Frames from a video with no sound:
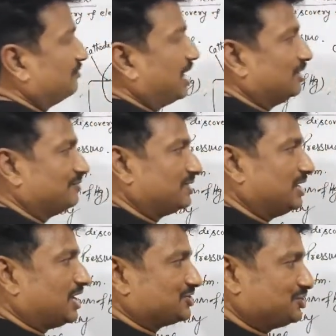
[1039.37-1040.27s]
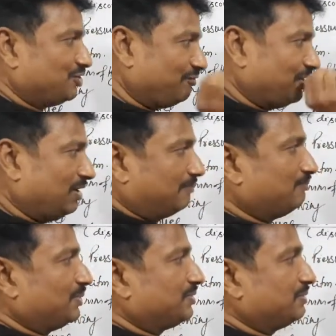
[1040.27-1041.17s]
द वाल ऑफ ग्लास ट्यूब
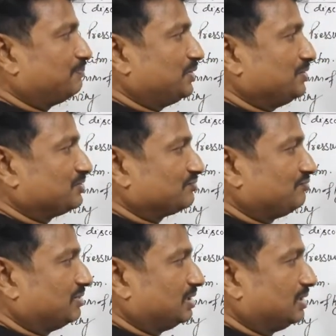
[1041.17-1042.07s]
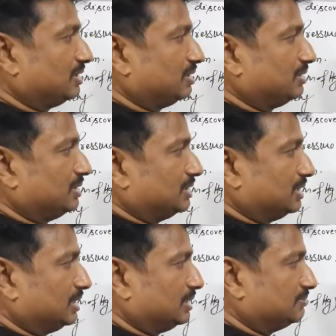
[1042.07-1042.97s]
प्रोड्यूस
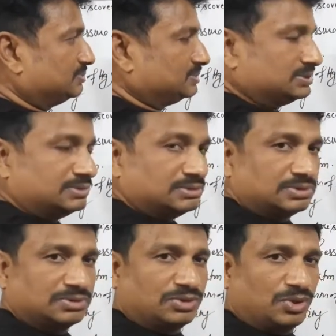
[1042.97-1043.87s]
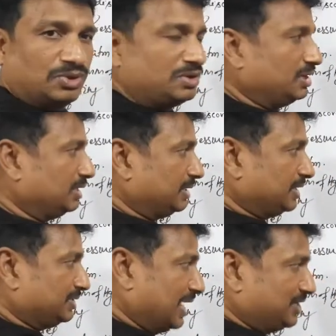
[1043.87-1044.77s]
ग्लो
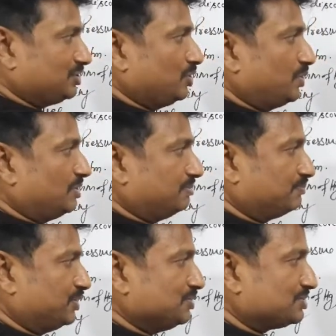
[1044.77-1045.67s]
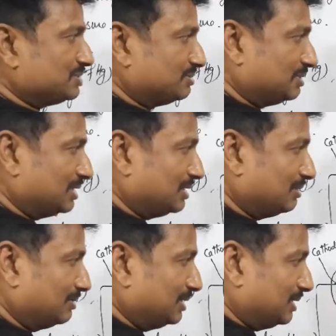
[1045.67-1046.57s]
दैट ग्लो प्रोड्यूस
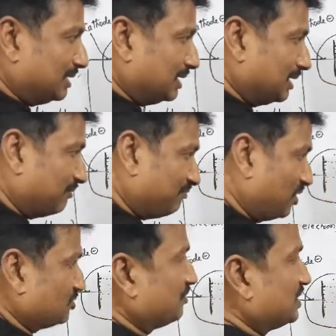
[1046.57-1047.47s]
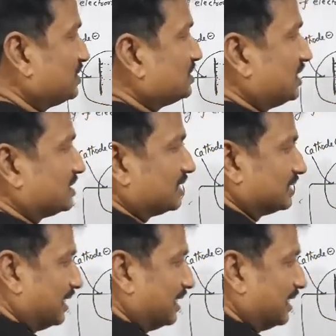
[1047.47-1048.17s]
फॉस्फोरेसेंस कर सकते